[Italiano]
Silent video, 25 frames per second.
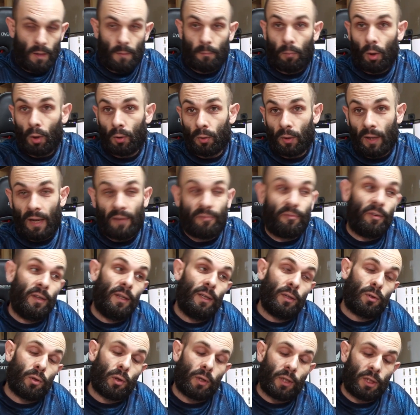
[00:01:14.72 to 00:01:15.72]
poi non è
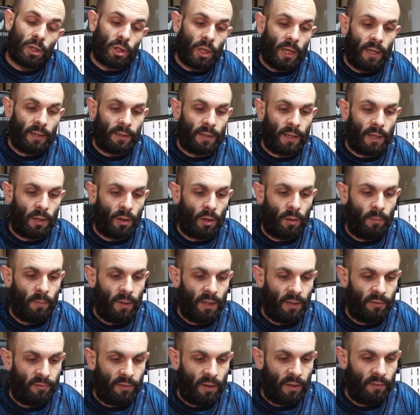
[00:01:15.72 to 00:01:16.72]
finito che c'è altra
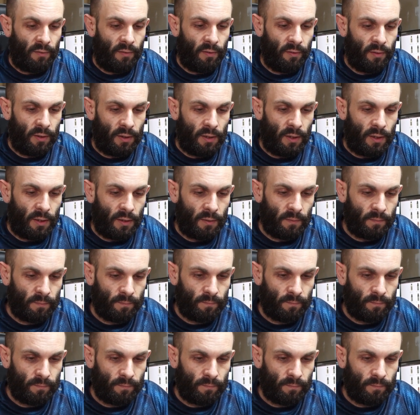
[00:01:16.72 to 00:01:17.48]
roba da farvi vedere